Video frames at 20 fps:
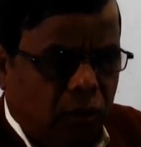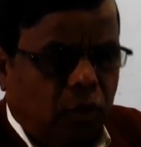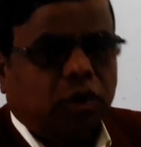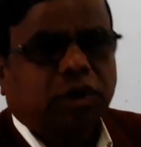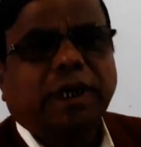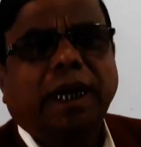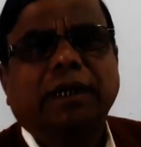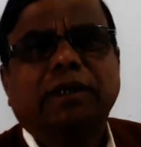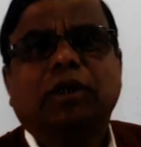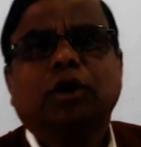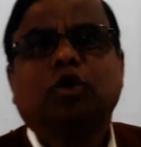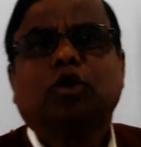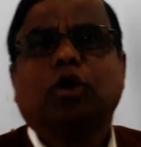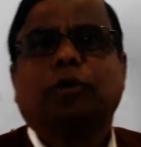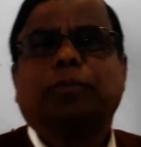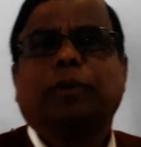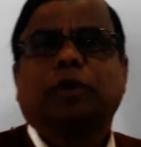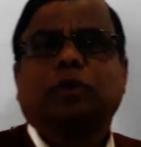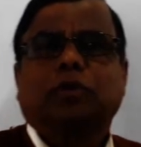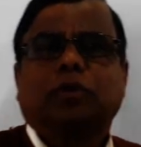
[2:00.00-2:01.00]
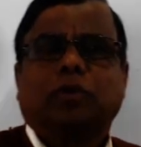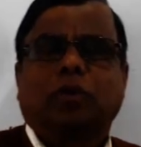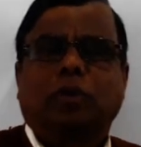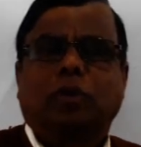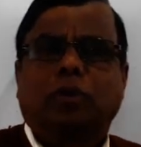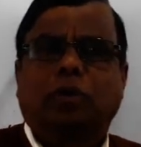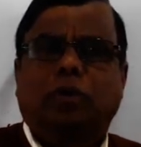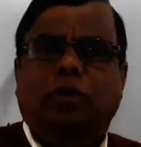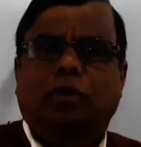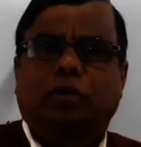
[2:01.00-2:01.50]
রসায়ন পত্র
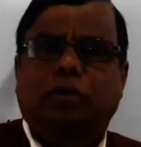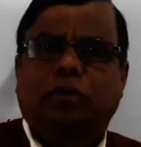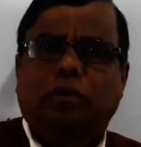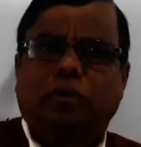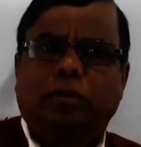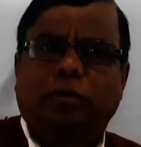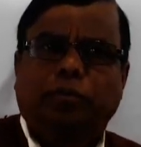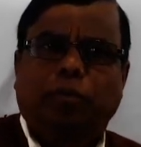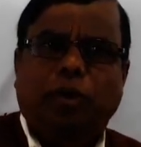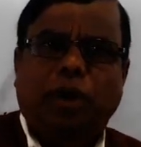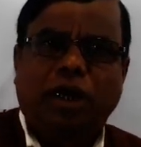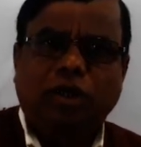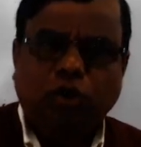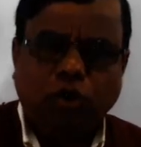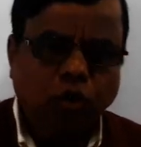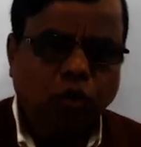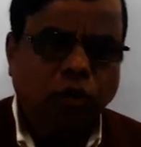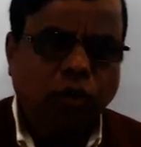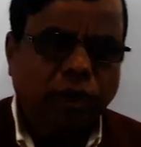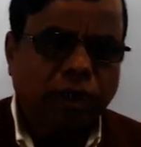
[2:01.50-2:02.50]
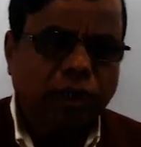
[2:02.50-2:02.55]
পড়া শুরু